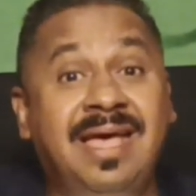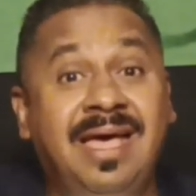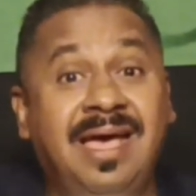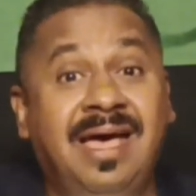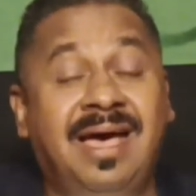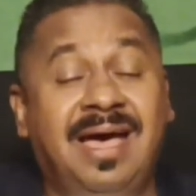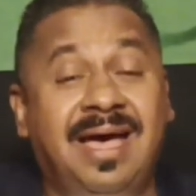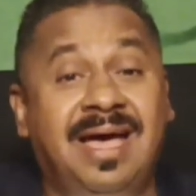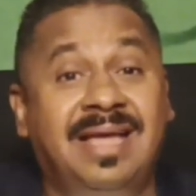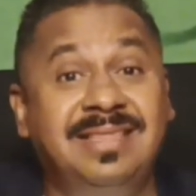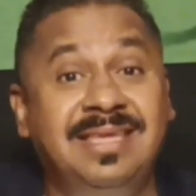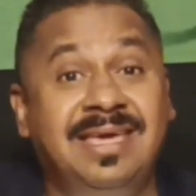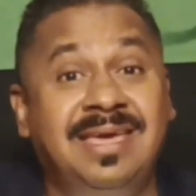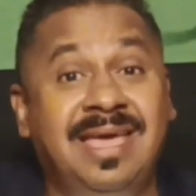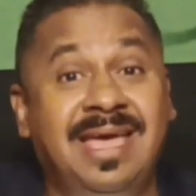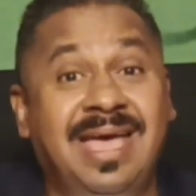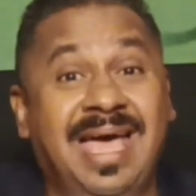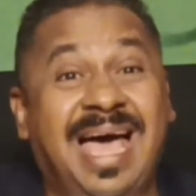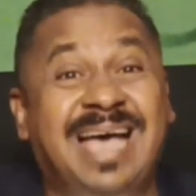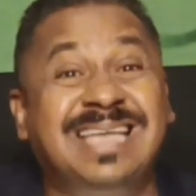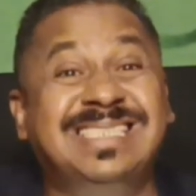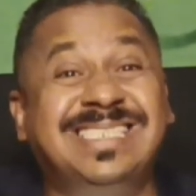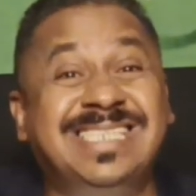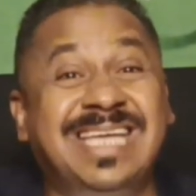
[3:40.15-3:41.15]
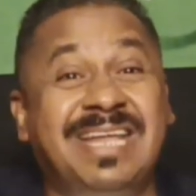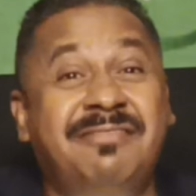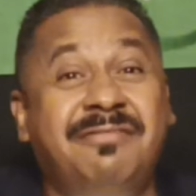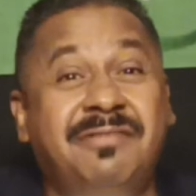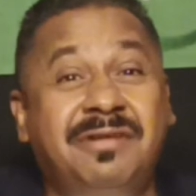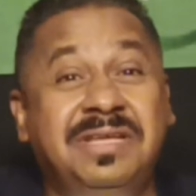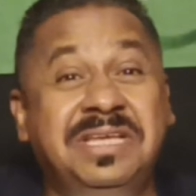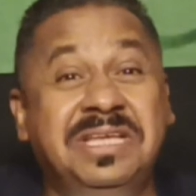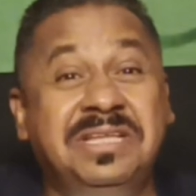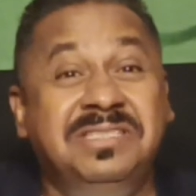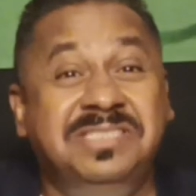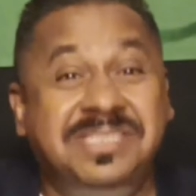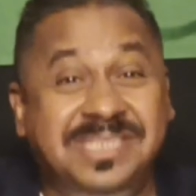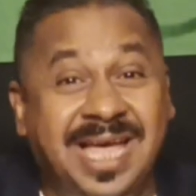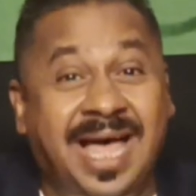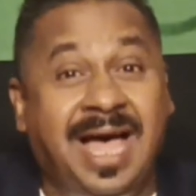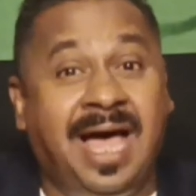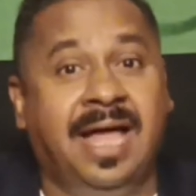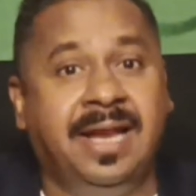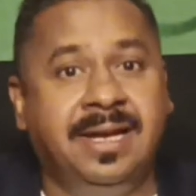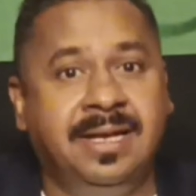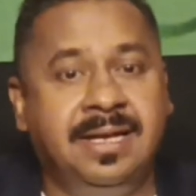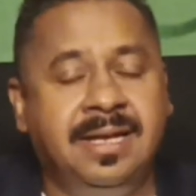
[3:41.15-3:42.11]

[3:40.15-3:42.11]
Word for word: هذه احسن انسان